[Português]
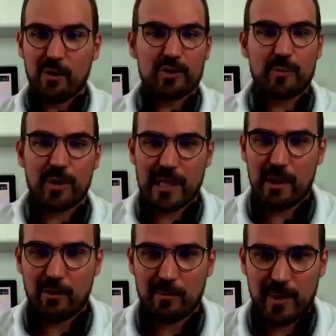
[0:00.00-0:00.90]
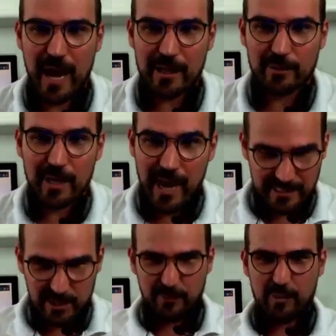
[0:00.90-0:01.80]
Hoje o portal é copiado. Às
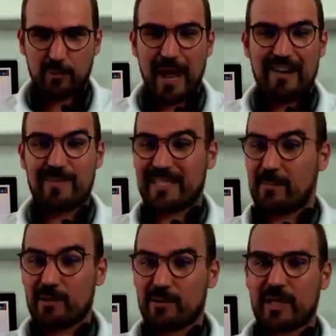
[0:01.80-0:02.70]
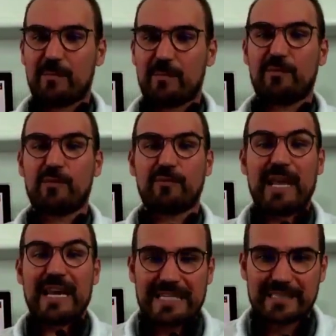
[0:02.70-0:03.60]
vezes eu fico bravo, mas a maioria do tempo eu fico
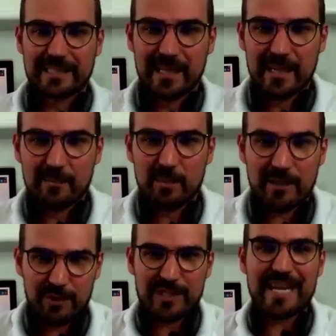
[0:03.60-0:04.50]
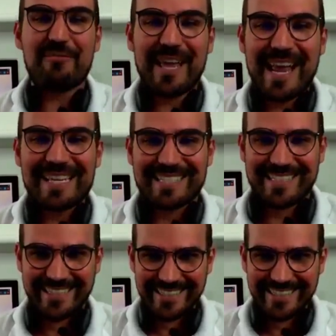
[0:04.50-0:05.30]
feliz, porque você é referência.